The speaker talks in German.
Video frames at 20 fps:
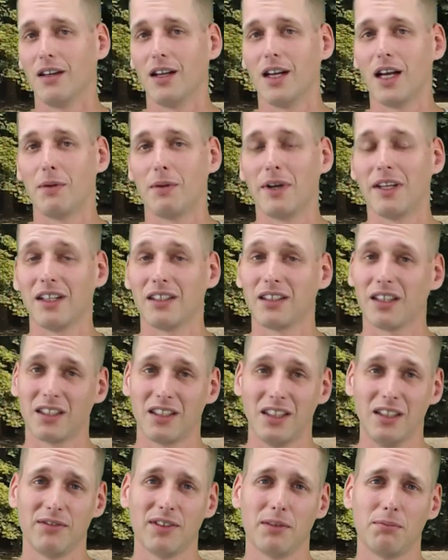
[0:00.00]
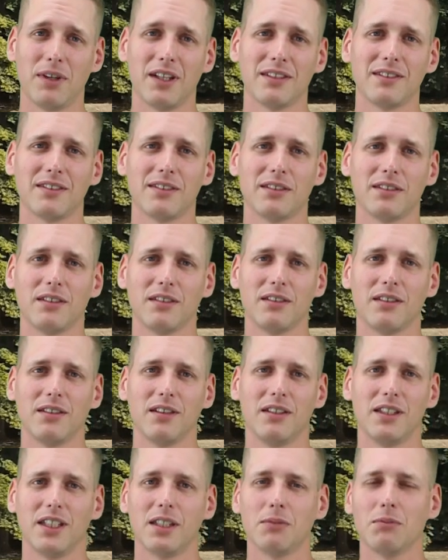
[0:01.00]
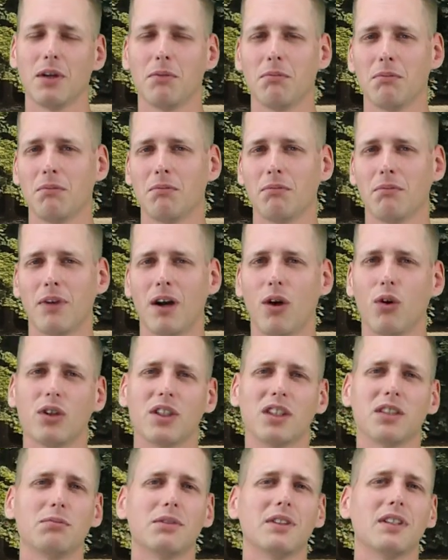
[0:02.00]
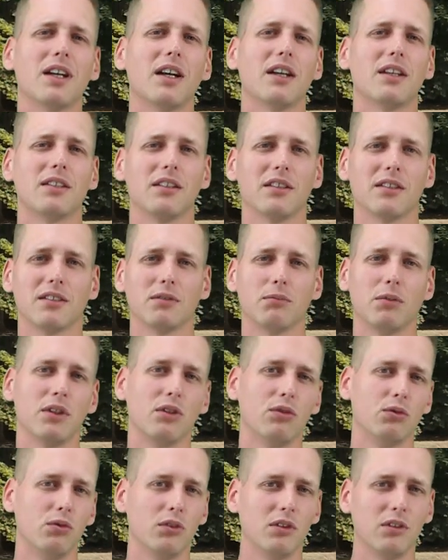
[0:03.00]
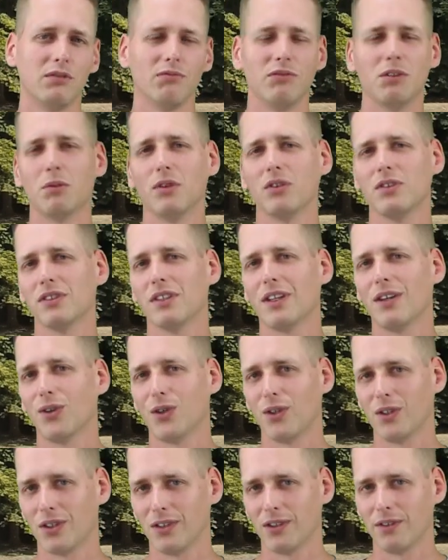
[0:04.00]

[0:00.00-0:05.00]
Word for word: Aber ein attraktiver Platz liegt immer im Auge des Betrachters, bei den Hunden wie bei uns auch.